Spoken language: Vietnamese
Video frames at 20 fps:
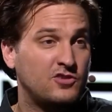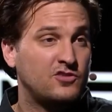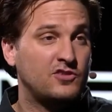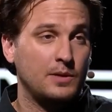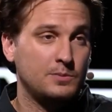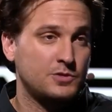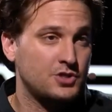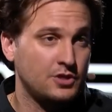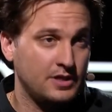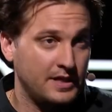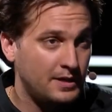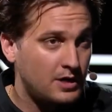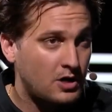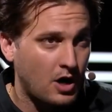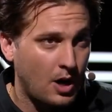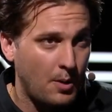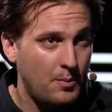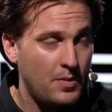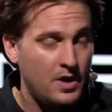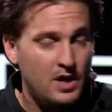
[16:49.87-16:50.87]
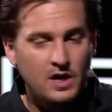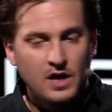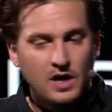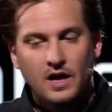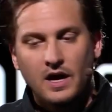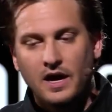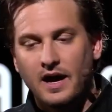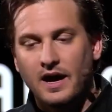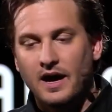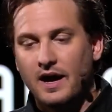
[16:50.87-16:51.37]
theo những cách mà chúng ta chưa
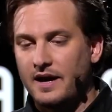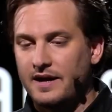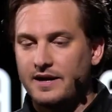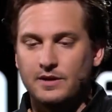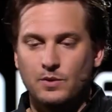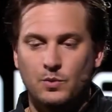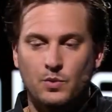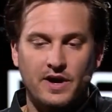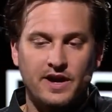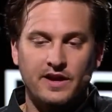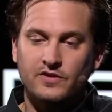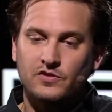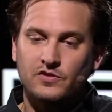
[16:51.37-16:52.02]
từng thấy trước đây.